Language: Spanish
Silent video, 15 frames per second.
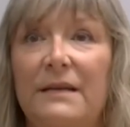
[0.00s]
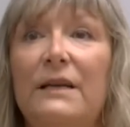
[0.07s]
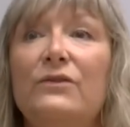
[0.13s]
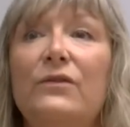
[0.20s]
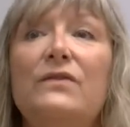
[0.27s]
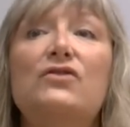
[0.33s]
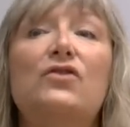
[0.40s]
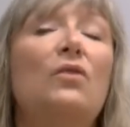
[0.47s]

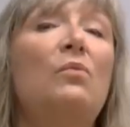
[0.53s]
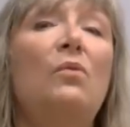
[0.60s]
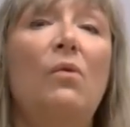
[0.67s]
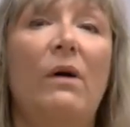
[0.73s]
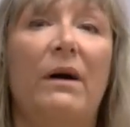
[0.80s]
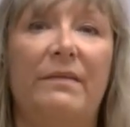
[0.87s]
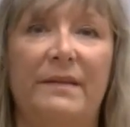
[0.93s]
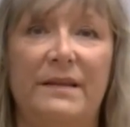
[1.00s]
Entonces, ¿cómo
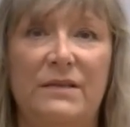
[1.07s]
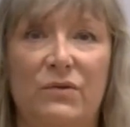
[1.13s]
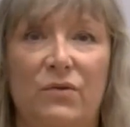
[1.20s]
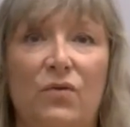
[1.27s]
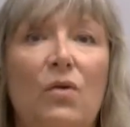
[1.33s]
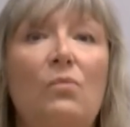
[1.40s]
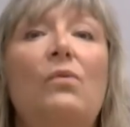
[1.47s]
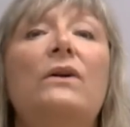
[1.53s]
lo hace
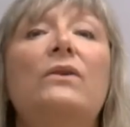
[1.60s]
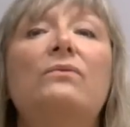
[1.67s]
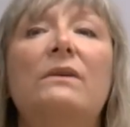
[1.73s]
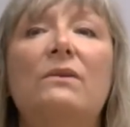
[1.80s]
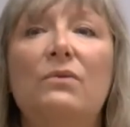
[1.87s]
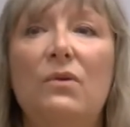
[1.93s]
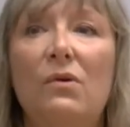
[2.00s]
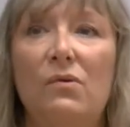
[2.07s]
esto? ¿Cómo ayuda
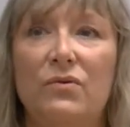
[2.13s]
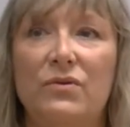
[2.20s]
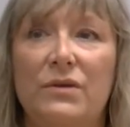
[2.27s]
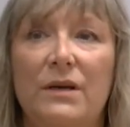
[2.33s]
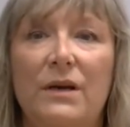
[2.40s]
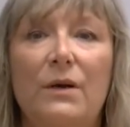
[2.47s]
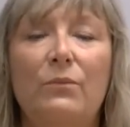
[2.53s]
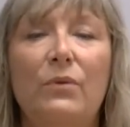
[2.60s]
un coach?
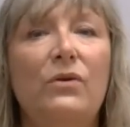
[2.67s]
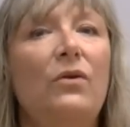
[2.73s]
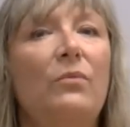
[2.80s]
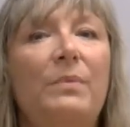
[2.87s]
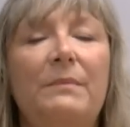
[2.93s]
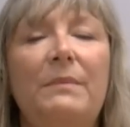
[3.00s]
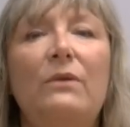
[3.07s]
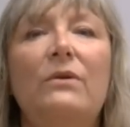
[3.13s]
Bueno, lo
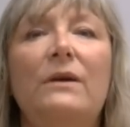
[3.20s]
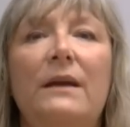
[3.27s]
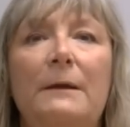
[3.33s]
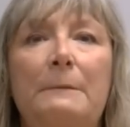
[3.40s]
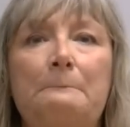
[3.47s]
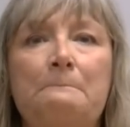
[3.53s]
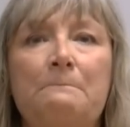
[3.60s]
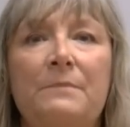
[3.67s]
primero
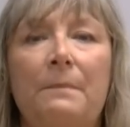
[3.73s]
que